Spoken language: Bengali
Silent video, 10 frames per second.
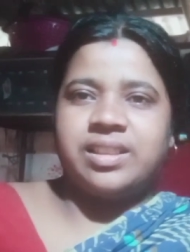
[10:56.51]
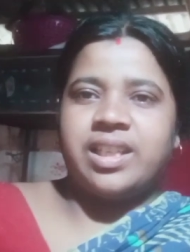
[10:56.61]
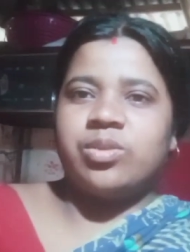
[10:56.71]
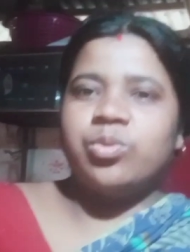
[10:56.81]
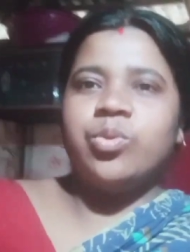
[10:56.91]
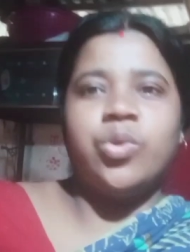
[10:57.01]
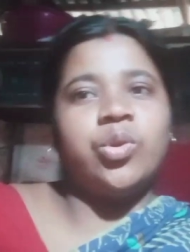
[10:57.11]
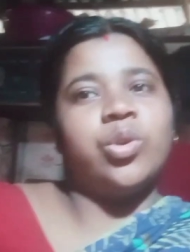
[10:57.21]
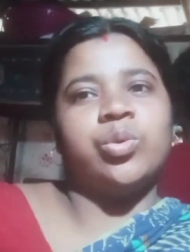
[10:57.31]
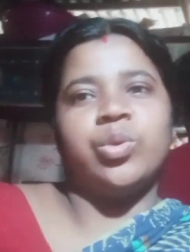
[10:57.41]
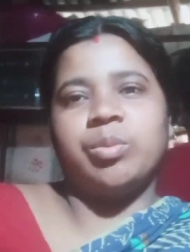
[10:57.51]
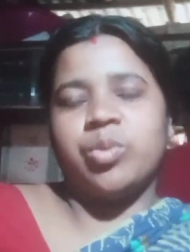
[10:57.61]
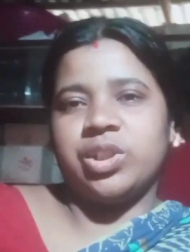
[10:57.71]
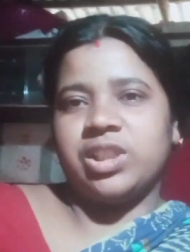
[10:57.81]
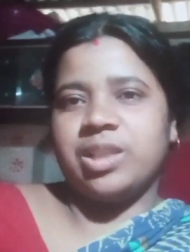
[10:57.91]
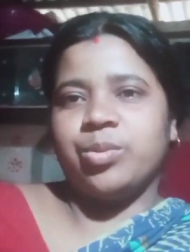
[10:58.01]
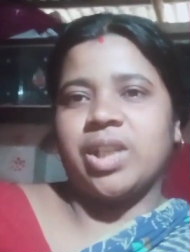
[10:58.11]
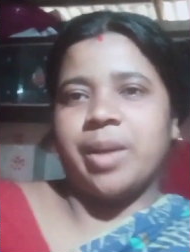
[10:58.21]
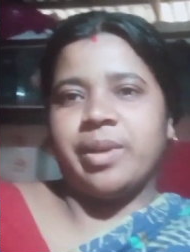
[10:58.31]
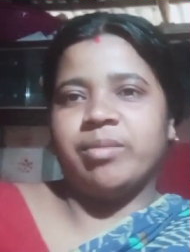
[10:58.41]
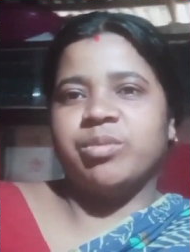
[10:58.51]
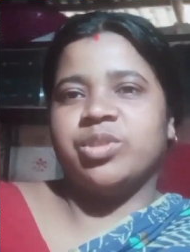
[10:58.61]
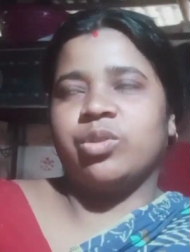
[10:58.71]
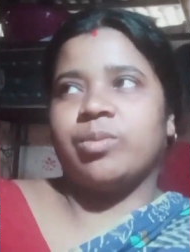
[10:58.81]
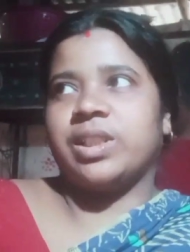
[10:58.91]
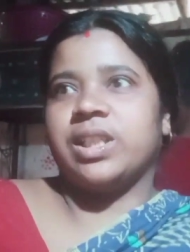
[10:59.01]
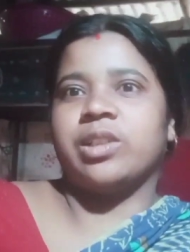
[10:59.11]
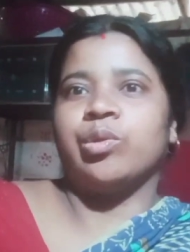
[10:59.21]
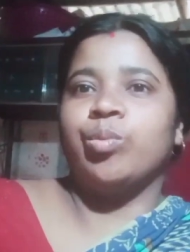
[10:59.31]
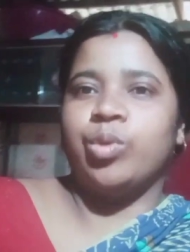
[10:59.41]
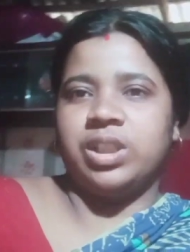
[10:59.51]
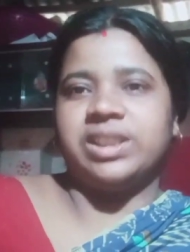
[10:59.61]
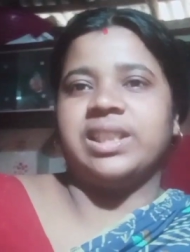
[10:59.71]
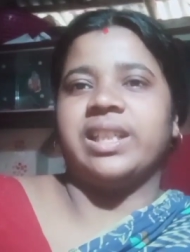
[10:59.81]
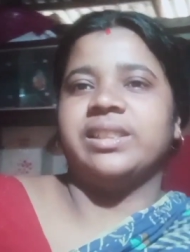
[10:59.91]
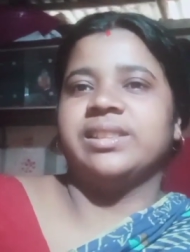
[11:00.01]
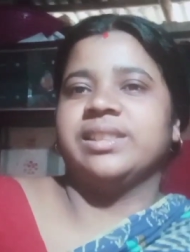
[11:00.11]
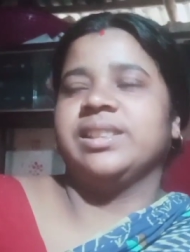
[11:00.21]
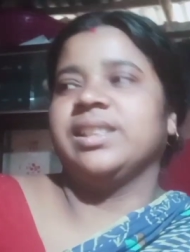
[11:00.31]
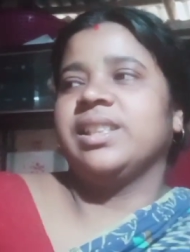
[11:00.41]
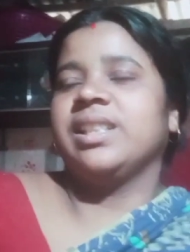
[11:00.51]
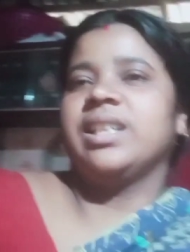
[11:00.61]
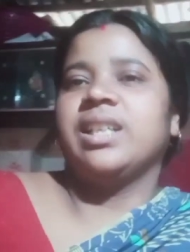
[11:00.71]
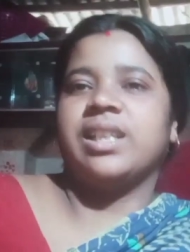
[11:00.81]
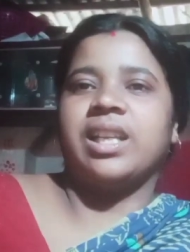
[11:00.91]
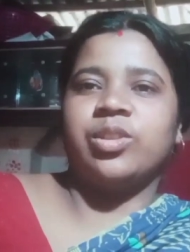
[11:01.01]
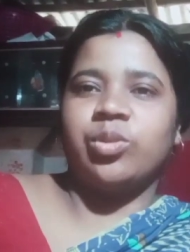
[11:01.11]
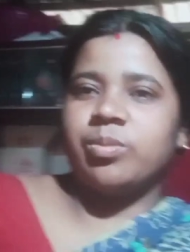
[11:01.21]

ইয়ে দূরে বসতে যাব তাই ভাবলাম যে তোমাদের একটু বললে যাই তাহলে তোমরা